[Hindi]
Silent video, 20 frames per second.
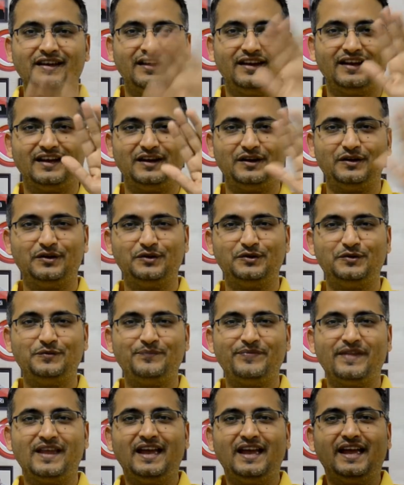हेलो
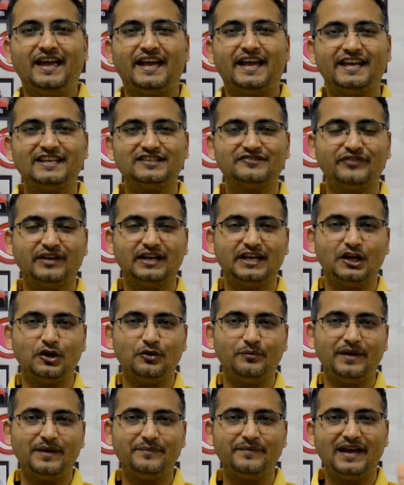इस वीडियो
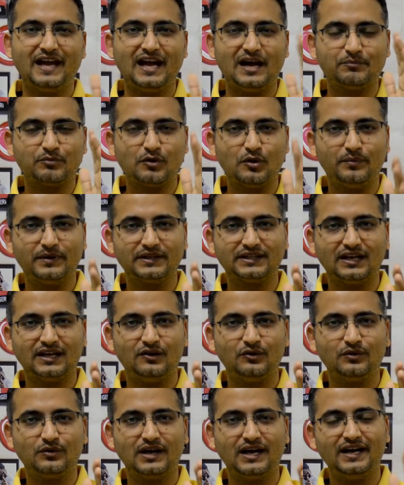में मैं आपको
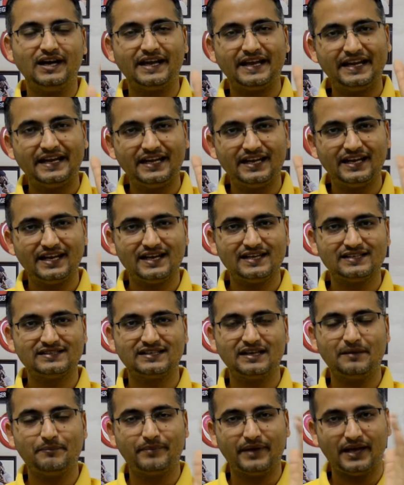बताऊंगा इंडिया
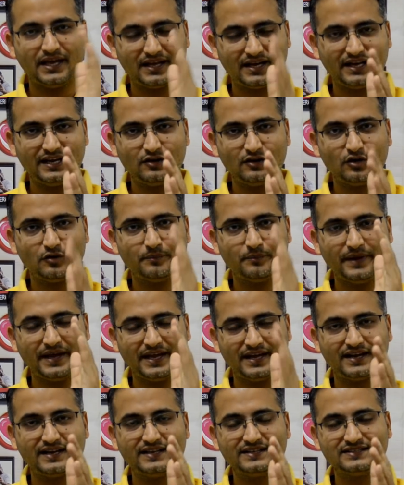से बहरेन और
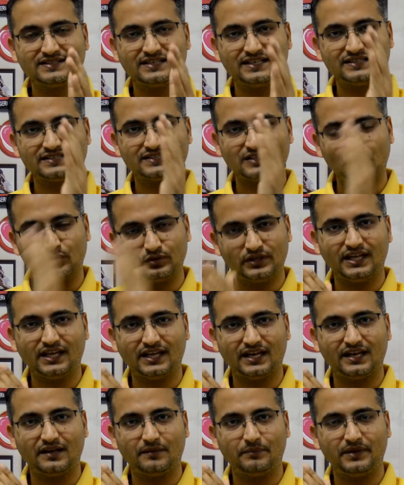बहरेन से सऊदी
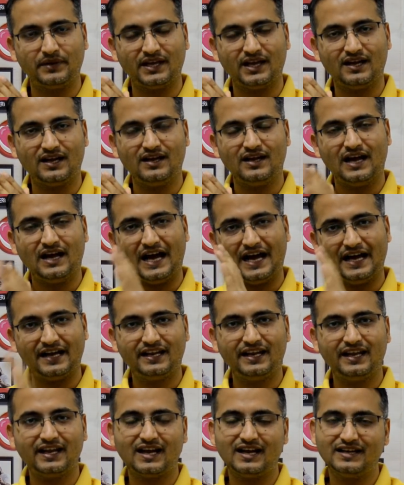अरेबिया
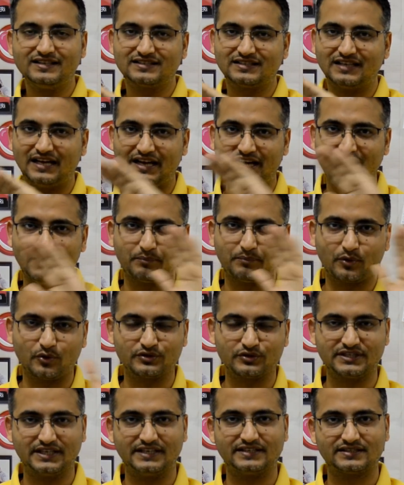आने का सारा
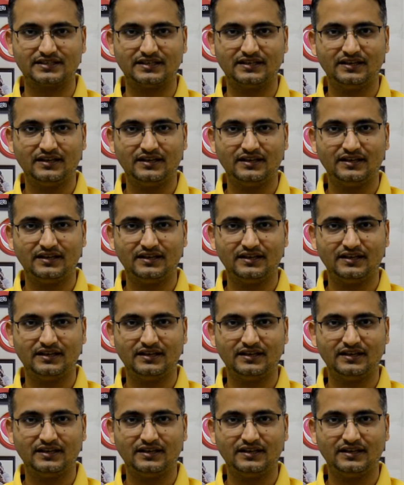प्रोसेस